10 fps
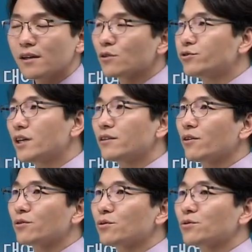구체적인
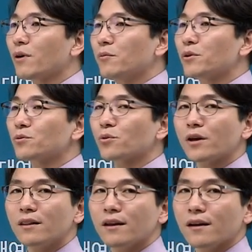것도 좀 알면 더
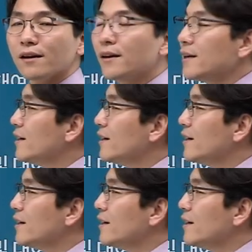좋겠네.